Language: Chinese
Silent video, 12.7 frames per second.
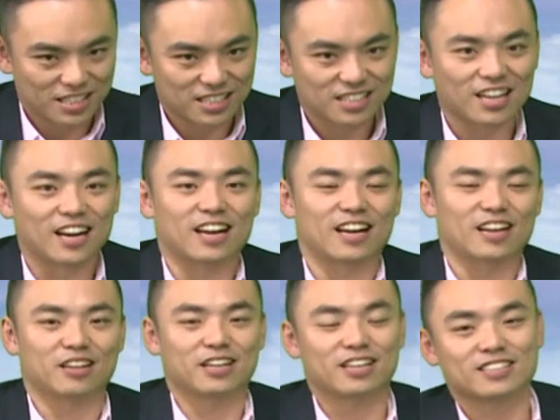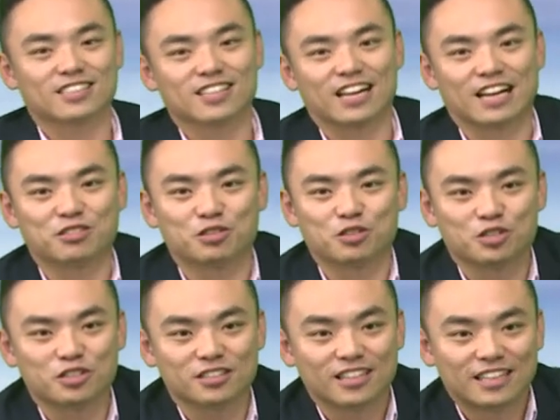平静下来。对，哎，这感觉
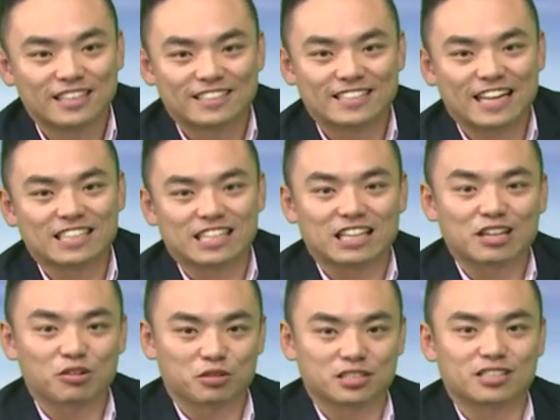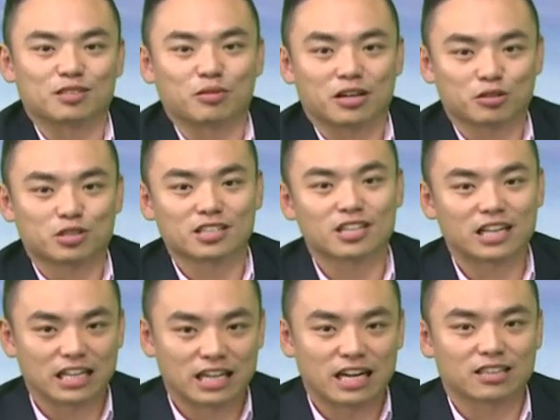是家长应该会很喜欢，尤其是
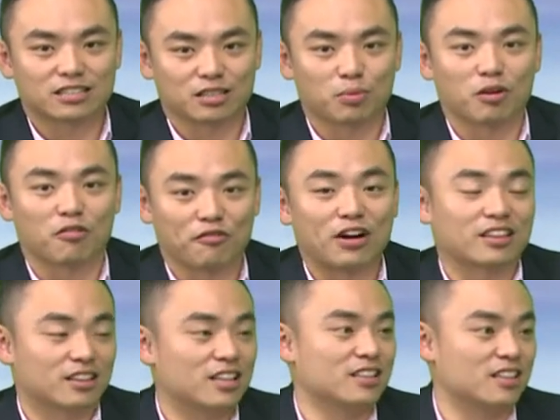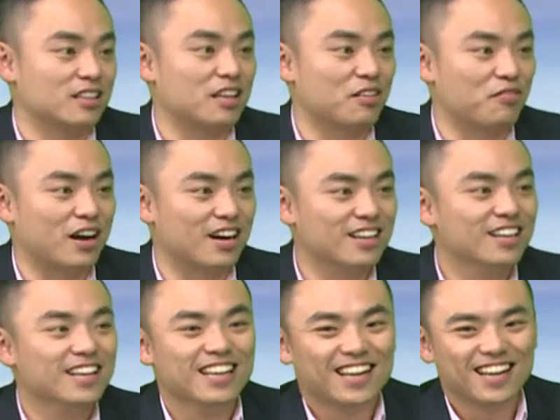可以让小朋友放电的地方。我
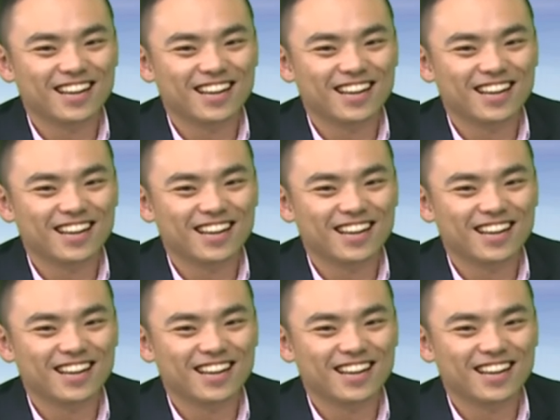觉得